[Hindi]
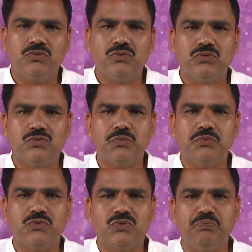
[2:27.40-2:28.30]
सु,
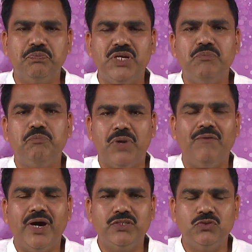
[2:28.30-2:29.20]
सुप्रीम
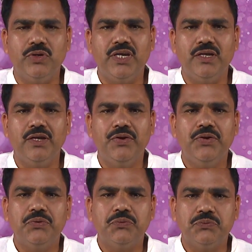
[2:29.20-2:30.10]
पावर जो है
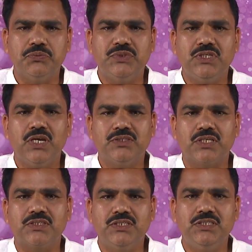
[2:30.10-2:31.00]
उसी का
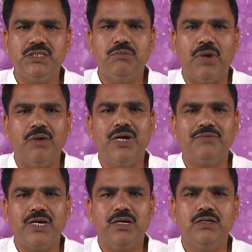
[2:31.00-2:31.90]
शक्ति से बाबा
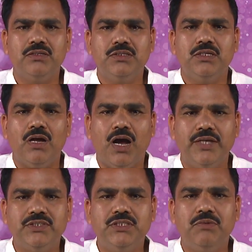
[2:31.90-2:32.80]
का
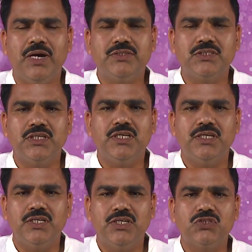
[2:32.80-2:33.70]
आशीर्वाद से
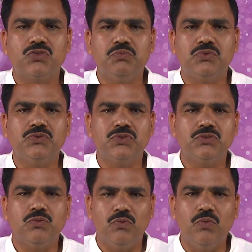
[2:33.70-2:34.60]
ये सब कुछ
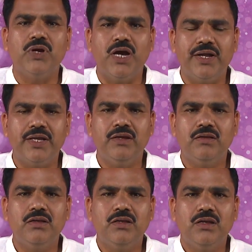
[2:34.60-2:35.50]
हो रहा है
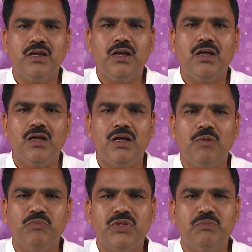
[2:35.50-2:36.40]

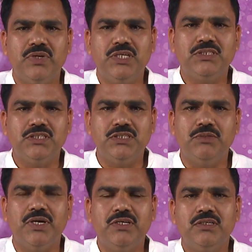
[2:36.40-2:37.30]
हम तो मनुष्य
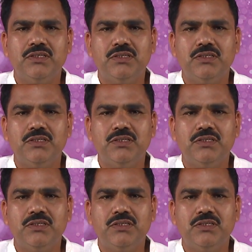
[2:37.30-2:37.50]
जीवन